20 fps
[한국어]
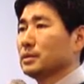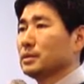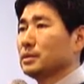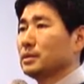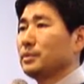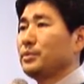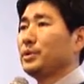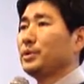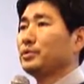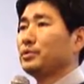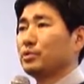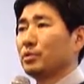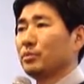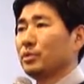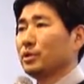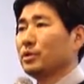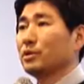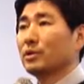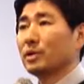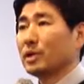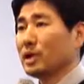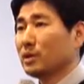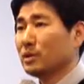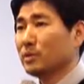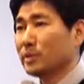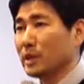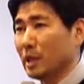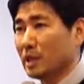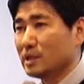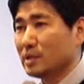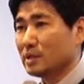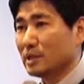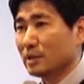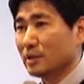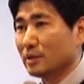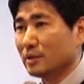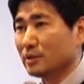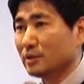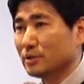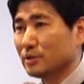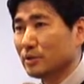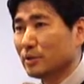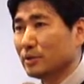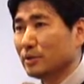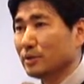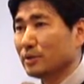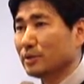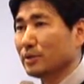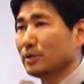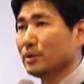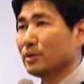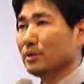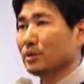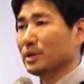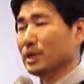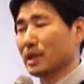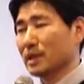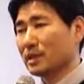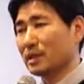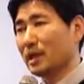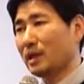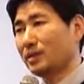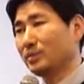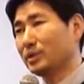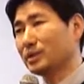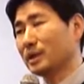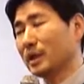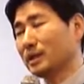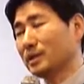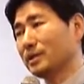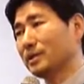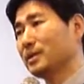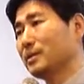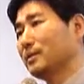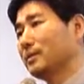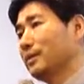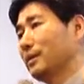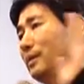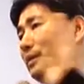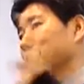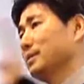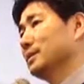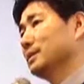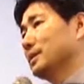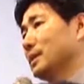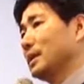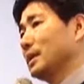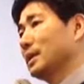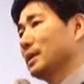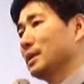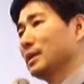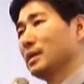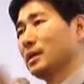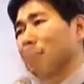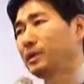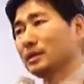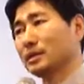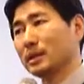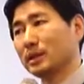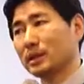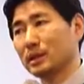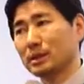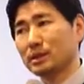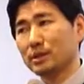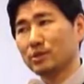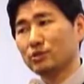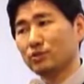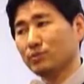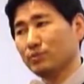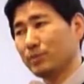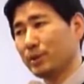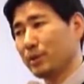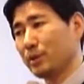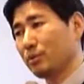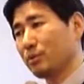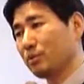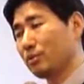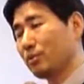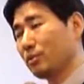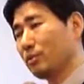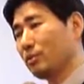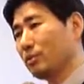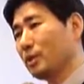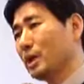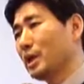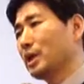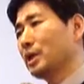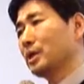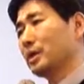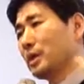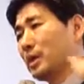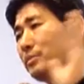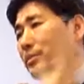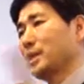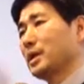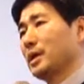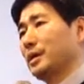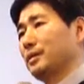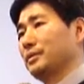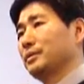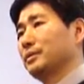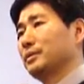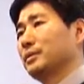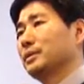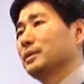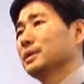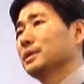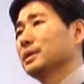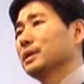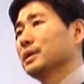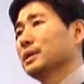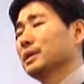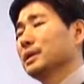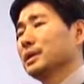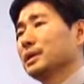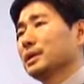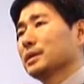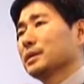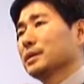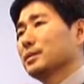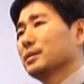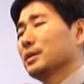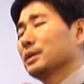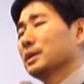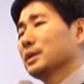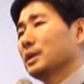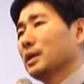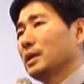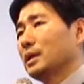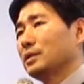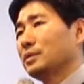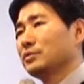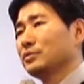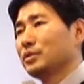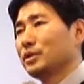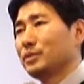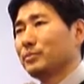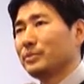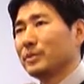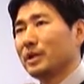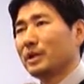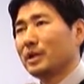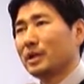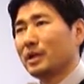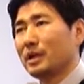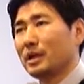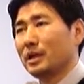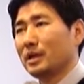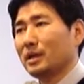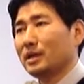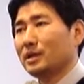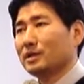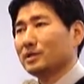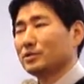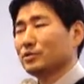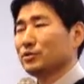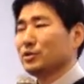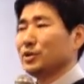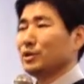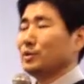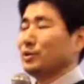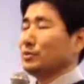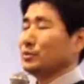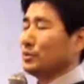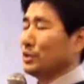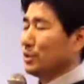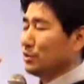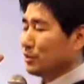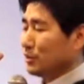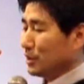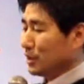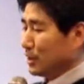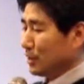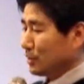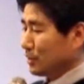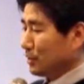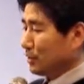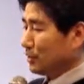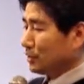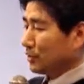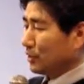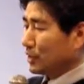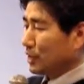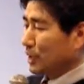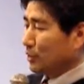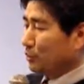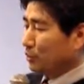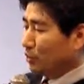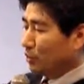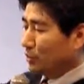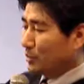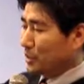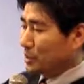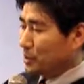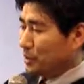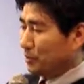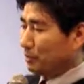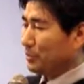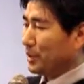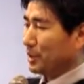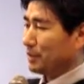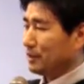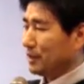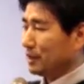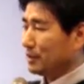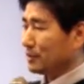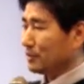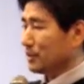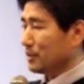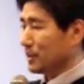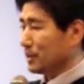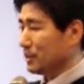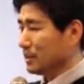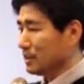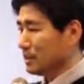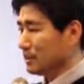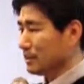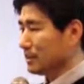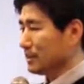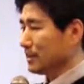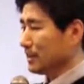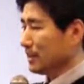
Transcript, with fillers: 11조 뭐 이런 개념이 아니잖아요 그죠 이건 그냥 삶을 다 드린 거예요 자기가 이제까지 준비해오고 예비하였던 그러니까 주님 나라 주님 예수님께서 너희가 복음이 전파되는 곳에는